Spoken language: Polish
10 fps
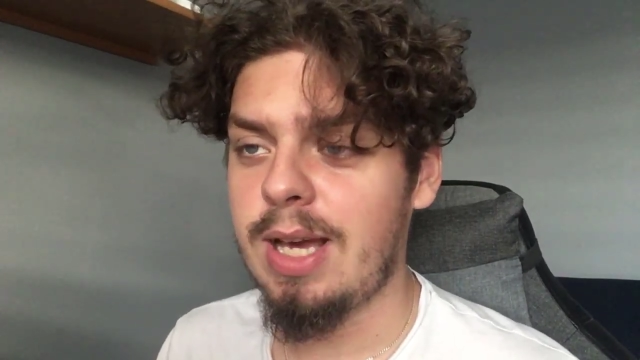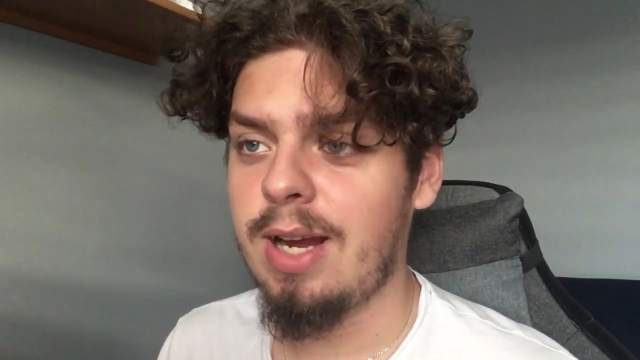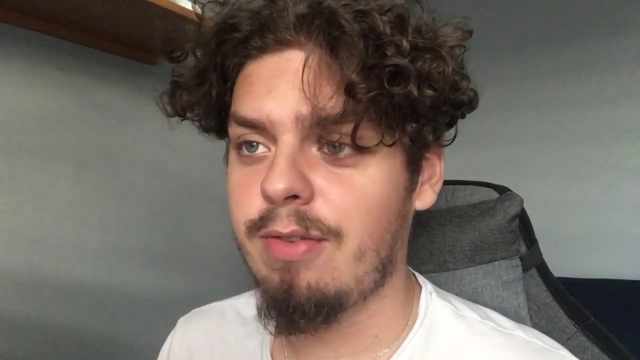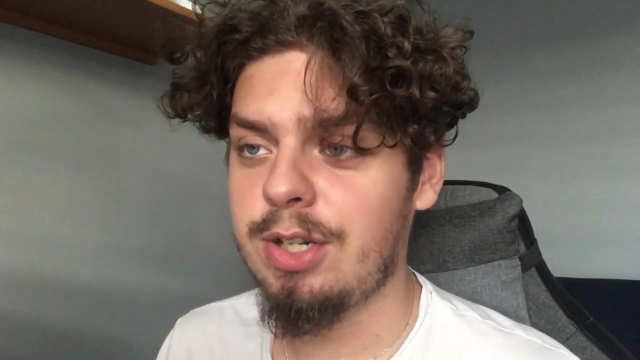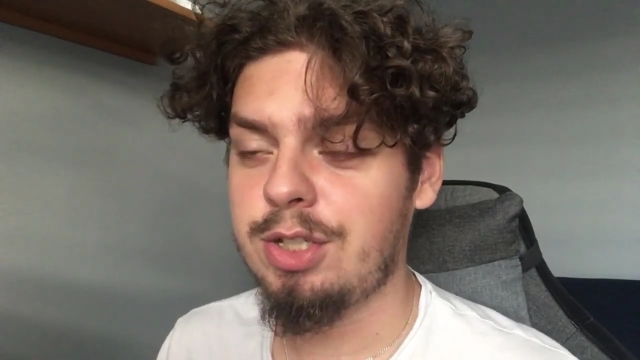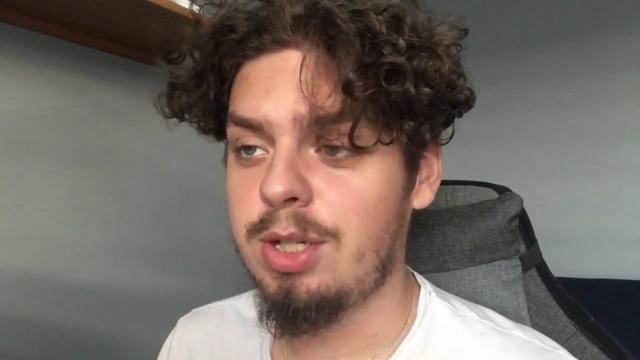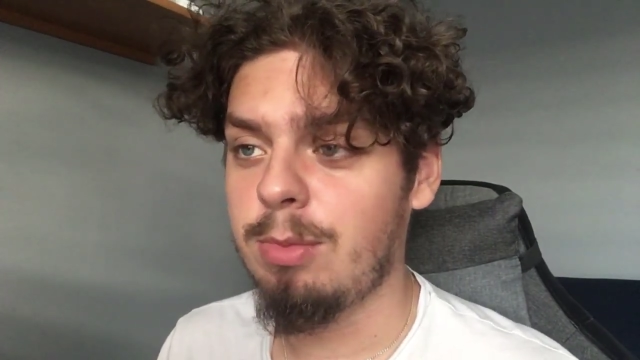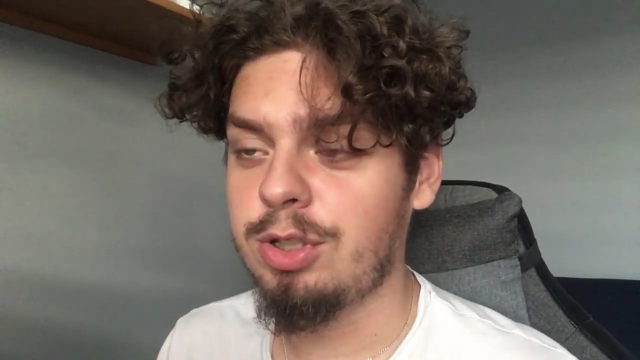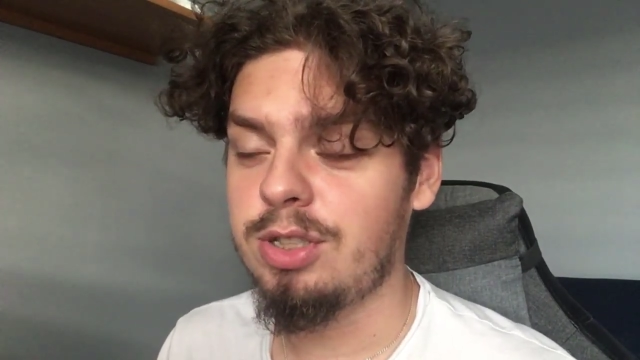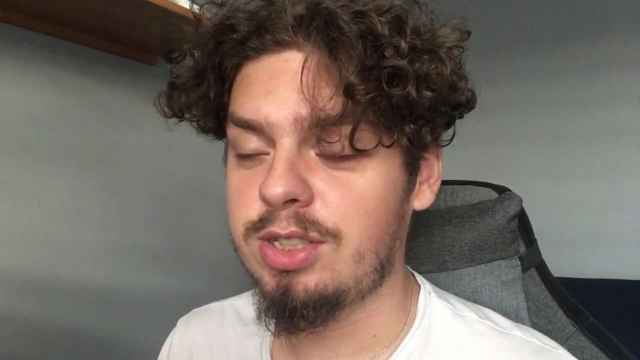jak właśnie
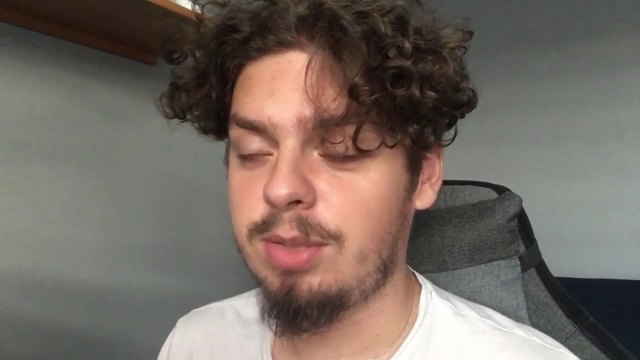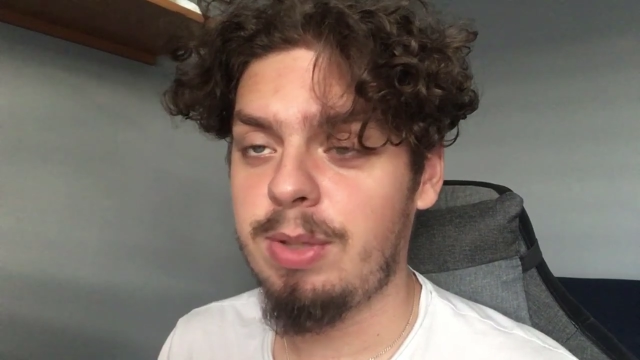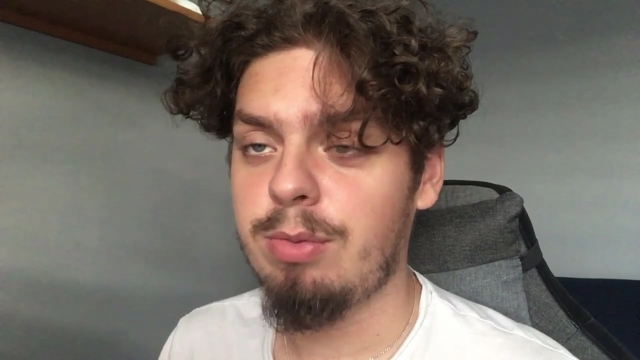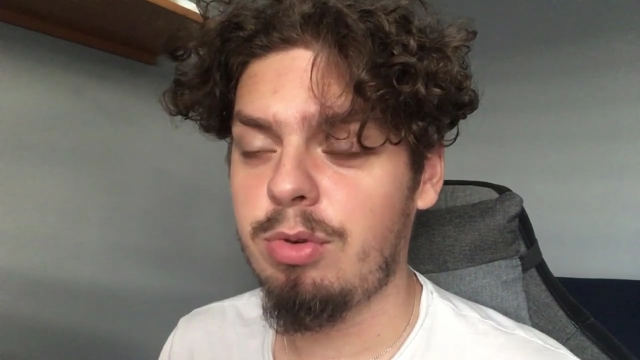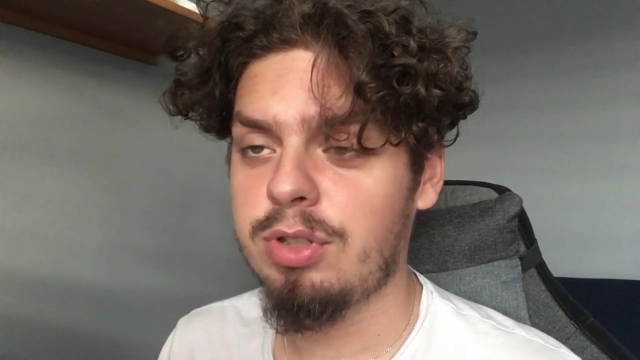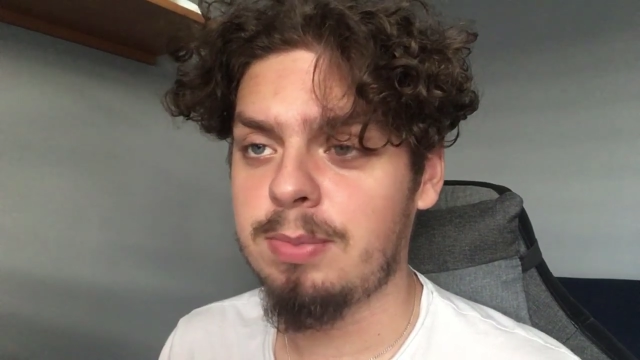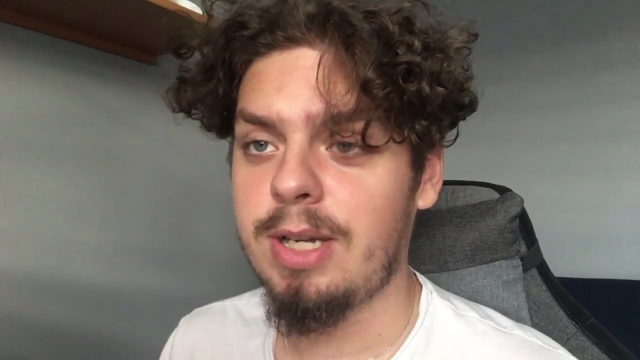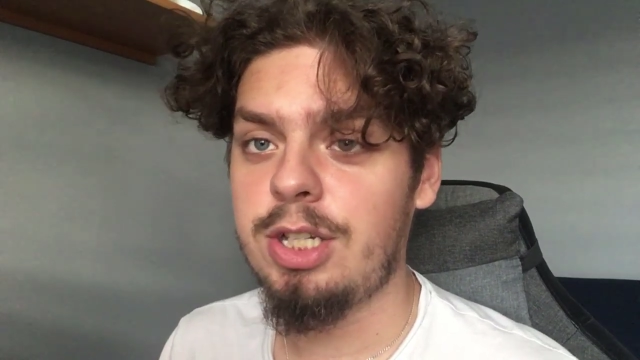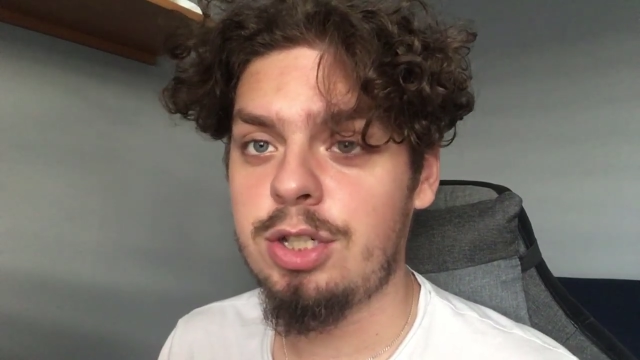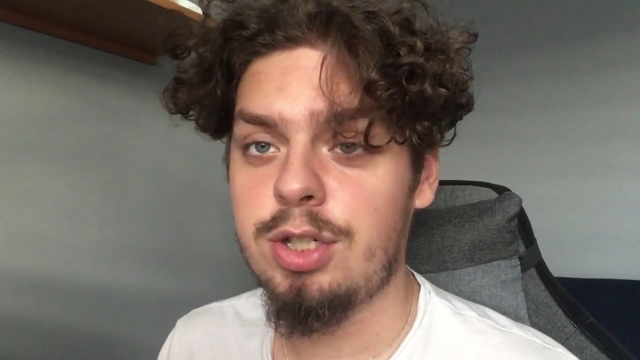można sobie
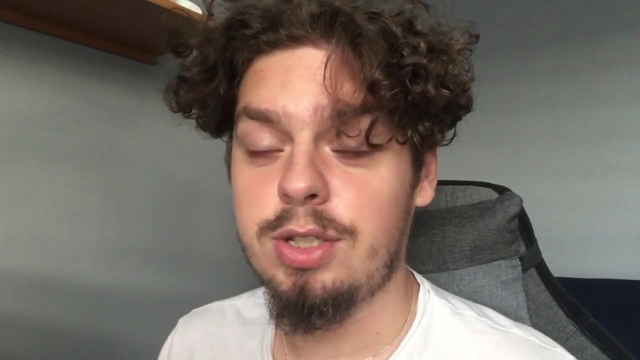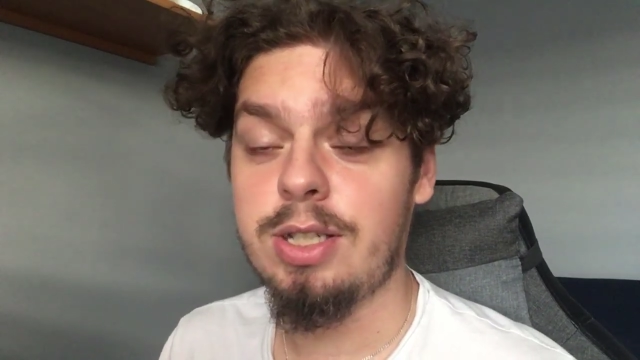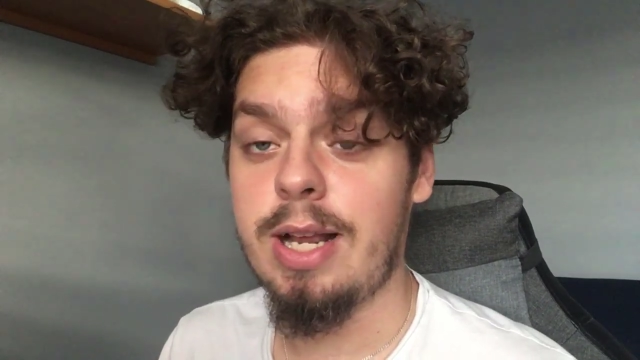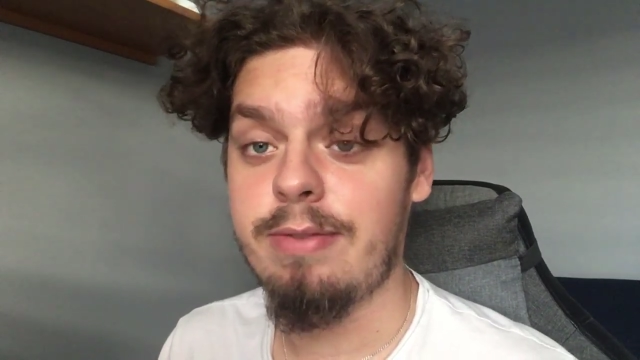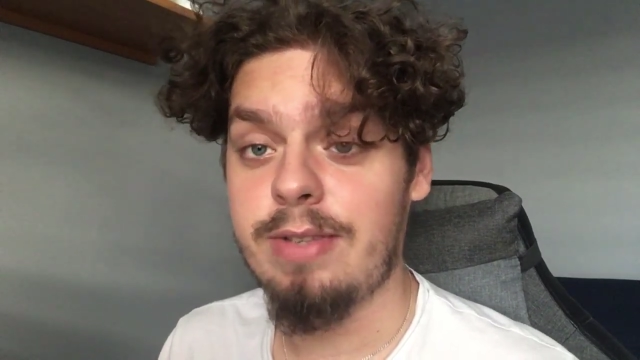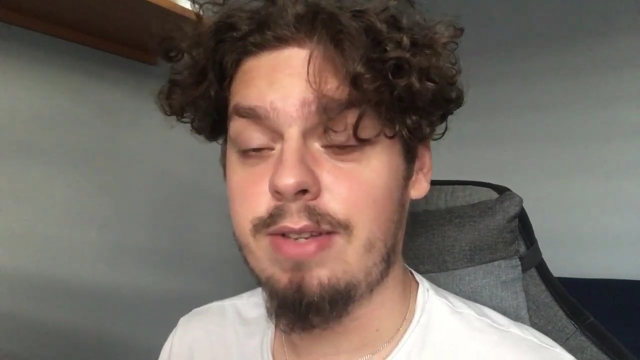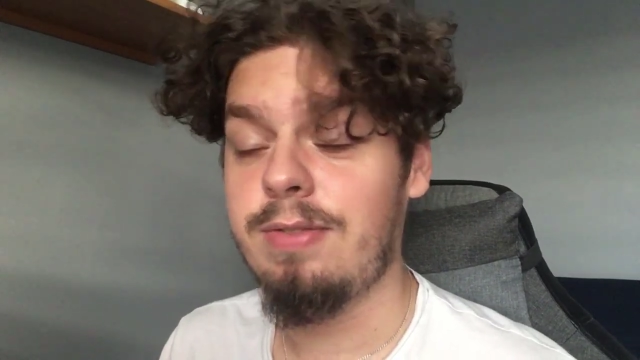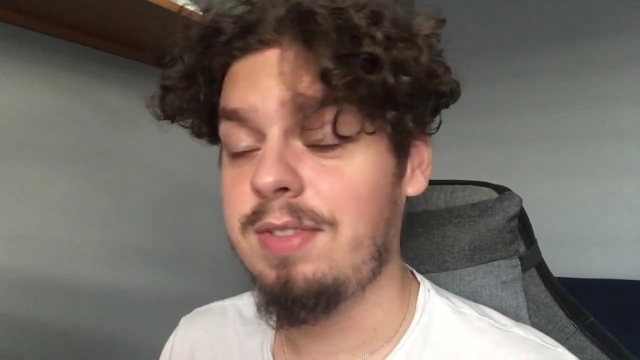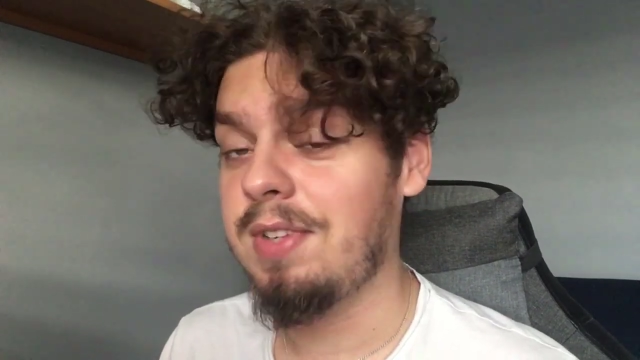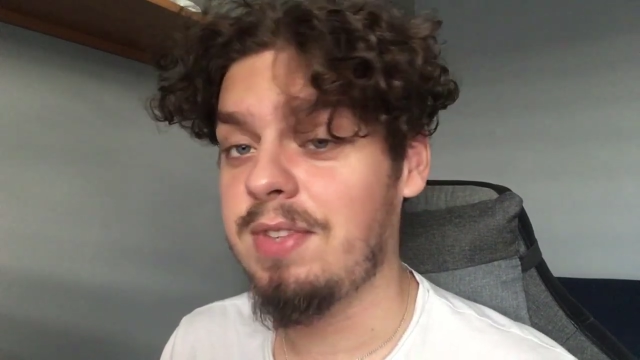urozmaicić grę
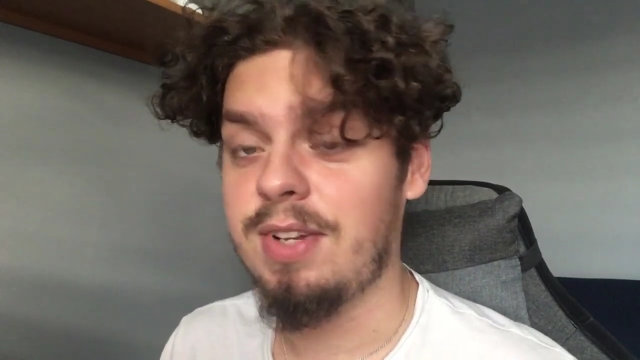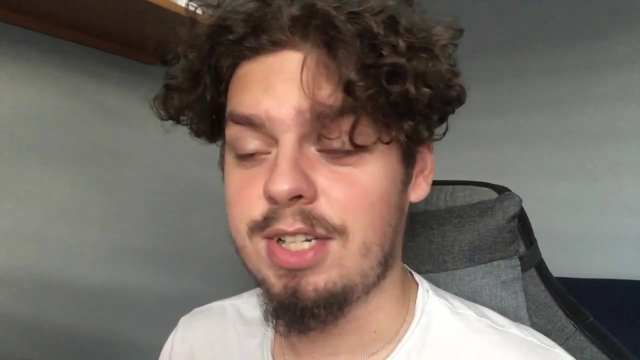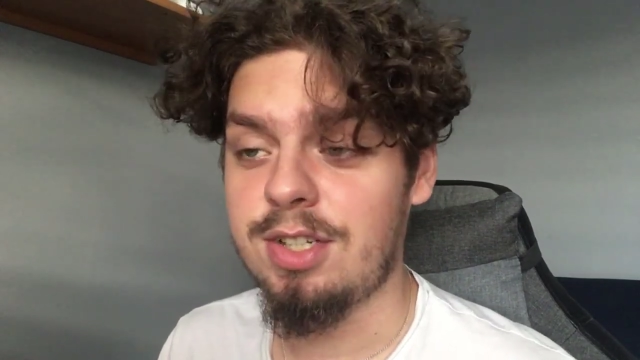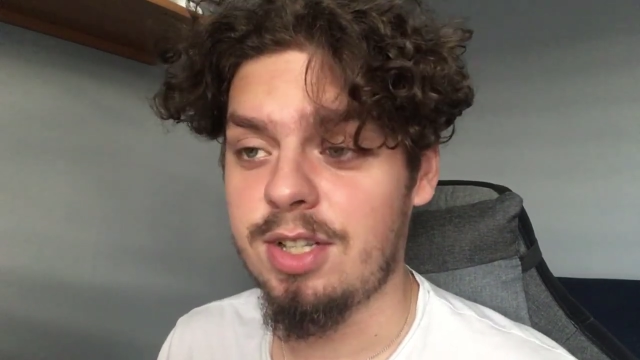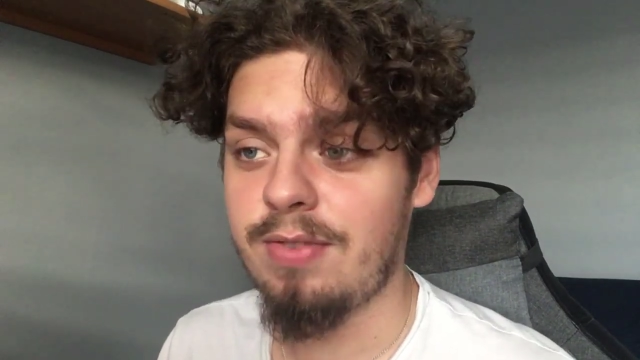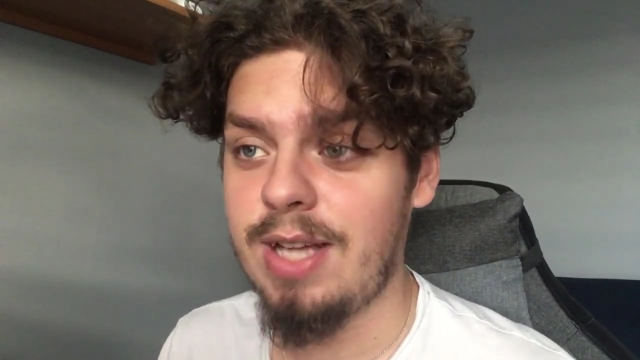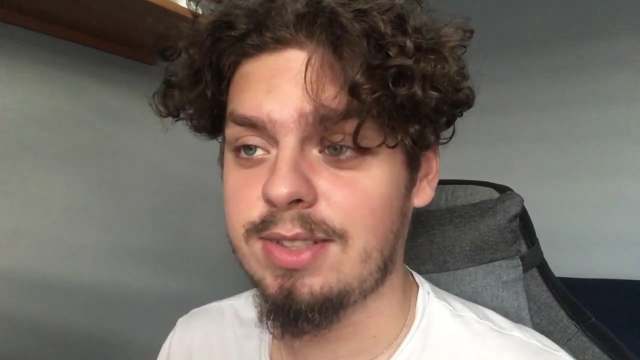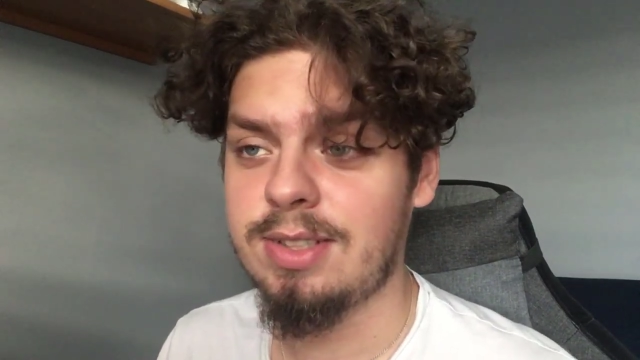w FIFA 22.